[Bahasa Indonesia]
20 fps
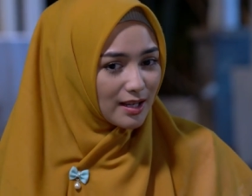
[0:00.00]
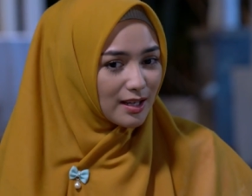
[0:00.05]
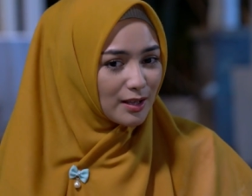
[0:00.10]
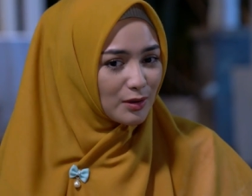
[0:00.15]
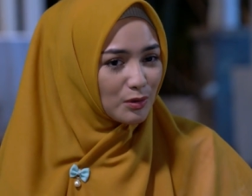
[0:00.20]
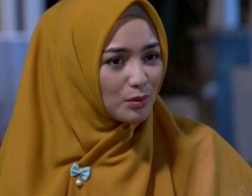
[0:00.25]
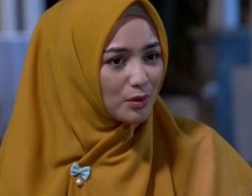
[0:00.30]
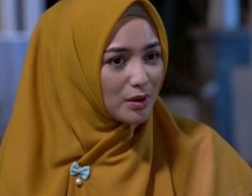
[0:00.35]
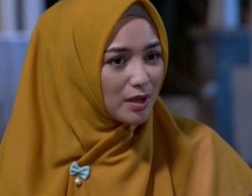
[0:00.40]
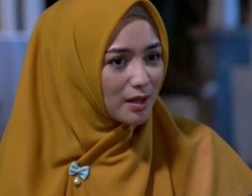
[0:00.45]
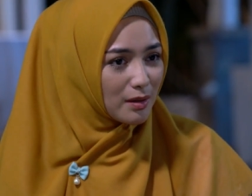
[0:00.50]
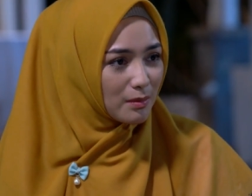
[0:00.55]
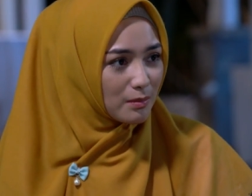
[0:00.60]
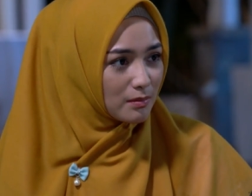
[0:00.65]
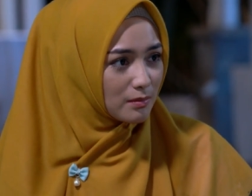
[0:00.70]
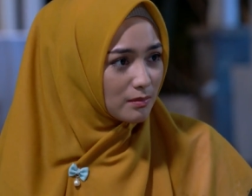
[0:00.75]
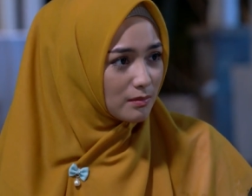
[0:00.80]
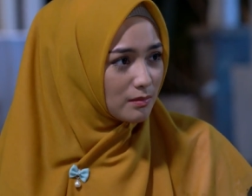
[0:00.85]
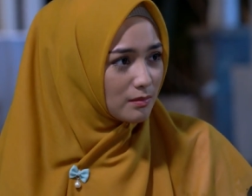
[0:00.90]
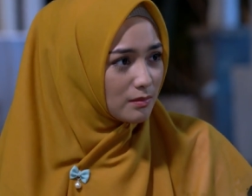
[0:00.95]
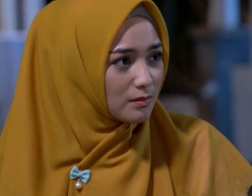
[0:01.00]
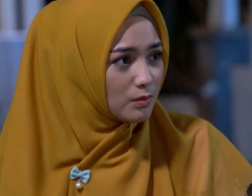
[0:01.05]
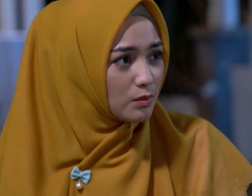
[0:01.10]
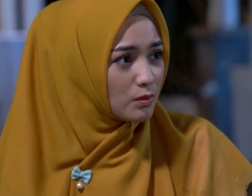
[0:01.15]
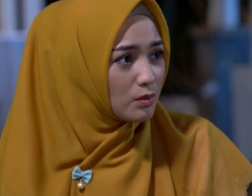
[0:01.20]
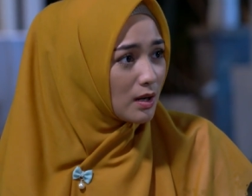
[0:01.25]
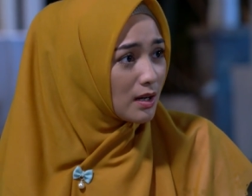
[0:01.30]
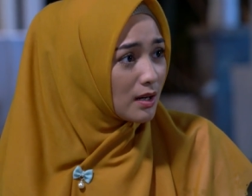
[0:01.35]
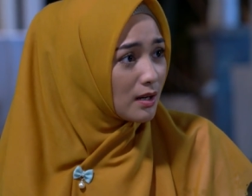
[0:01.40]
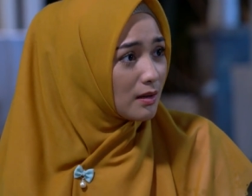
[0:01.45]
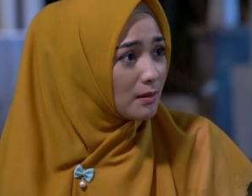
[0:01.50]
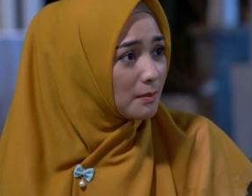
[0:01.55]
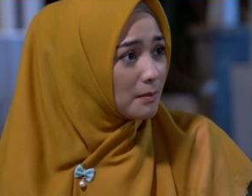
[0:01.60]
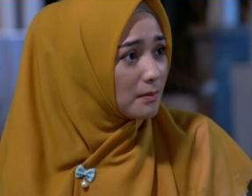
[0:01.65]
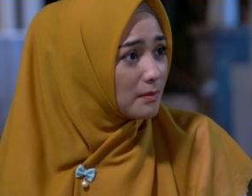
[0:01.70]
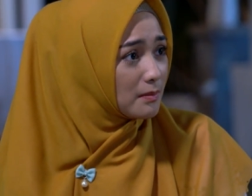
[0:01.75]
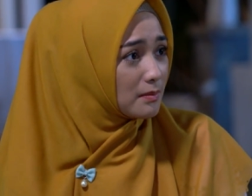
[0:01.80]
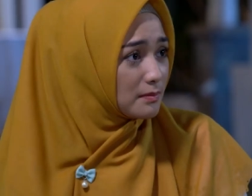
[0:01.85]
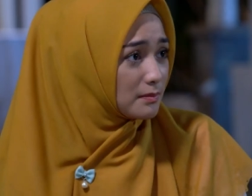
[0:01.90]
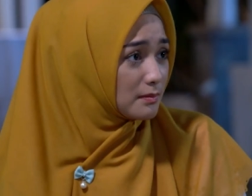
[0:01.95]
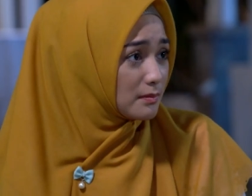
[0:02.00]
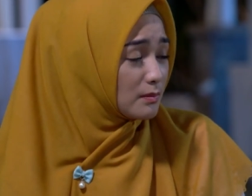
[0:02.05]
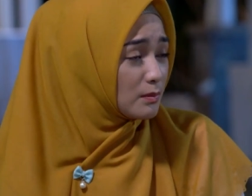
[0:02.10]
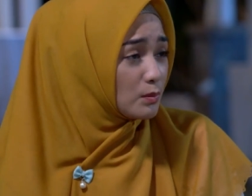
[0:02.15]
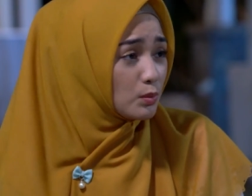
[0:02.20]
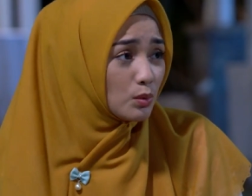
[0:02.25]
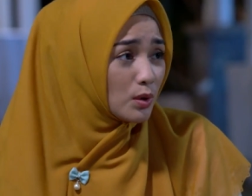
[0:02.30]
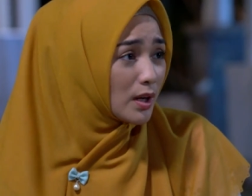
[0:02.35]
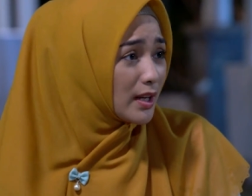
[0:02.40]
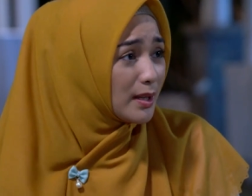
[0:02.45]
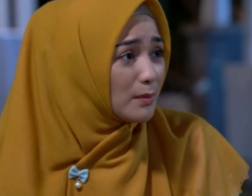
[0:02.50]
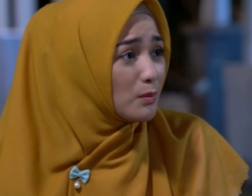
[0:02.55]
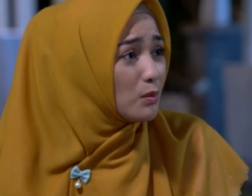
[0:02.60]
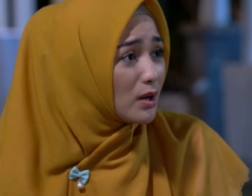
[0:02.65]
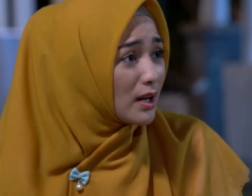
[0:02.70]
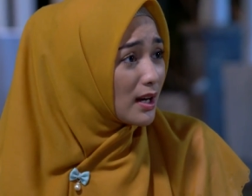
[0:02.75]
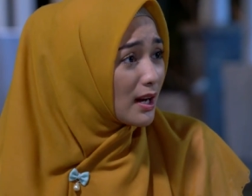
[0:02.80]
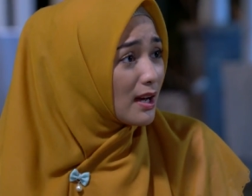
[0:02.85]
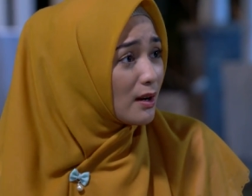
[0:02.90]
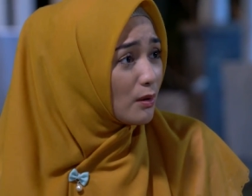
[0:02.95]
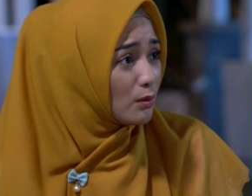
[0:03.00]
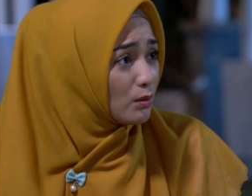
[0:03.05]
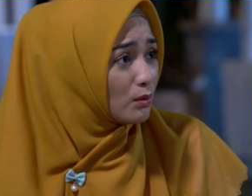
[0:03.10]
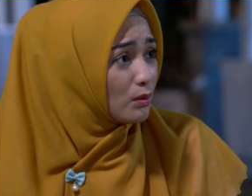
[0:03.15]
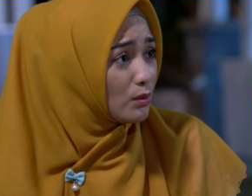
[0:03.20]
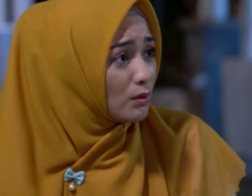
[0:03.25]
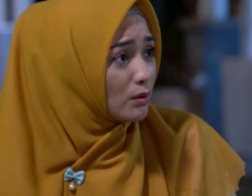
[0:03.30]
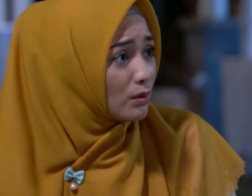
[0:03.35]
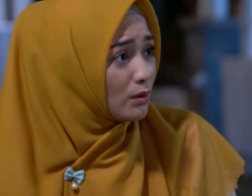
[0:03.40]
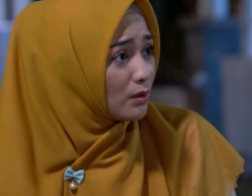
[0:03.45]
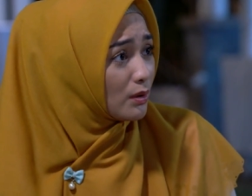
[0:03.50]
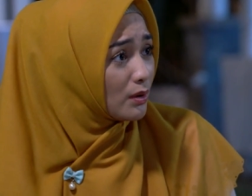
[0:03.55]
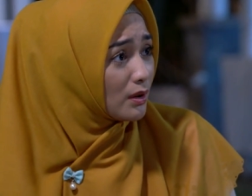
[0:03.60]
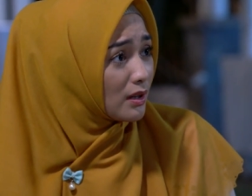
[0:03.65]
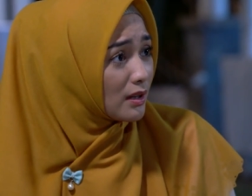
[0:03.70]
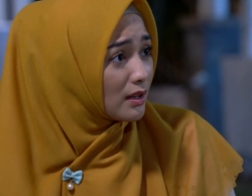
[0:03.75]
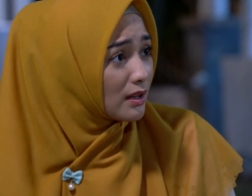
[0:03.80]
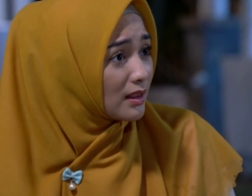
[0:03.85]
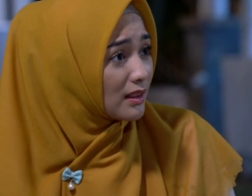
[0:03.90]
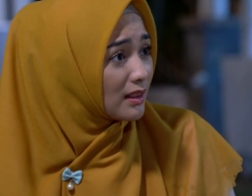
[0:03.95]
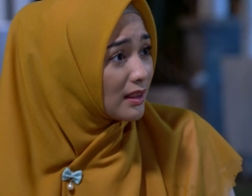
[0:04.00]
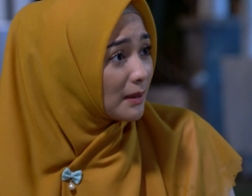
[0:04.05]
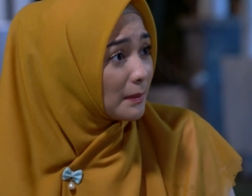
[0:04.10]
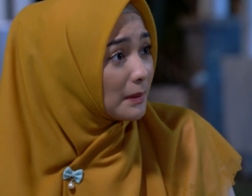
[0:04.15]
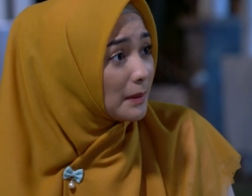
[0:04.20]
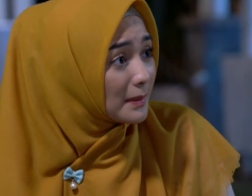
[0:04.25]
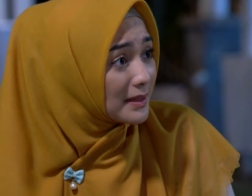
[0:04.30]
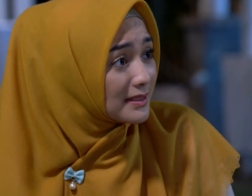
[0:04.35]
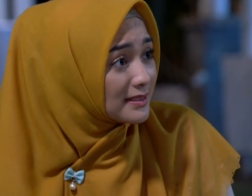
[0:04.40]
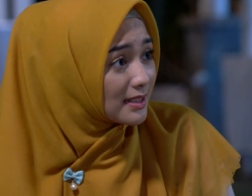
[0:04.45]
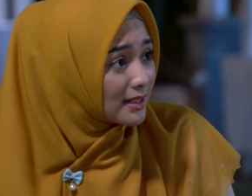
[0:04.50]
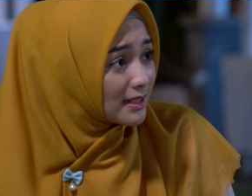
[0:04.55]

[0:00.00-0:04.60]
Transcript: itu yang buang bunganya bukan aku, tapi Mas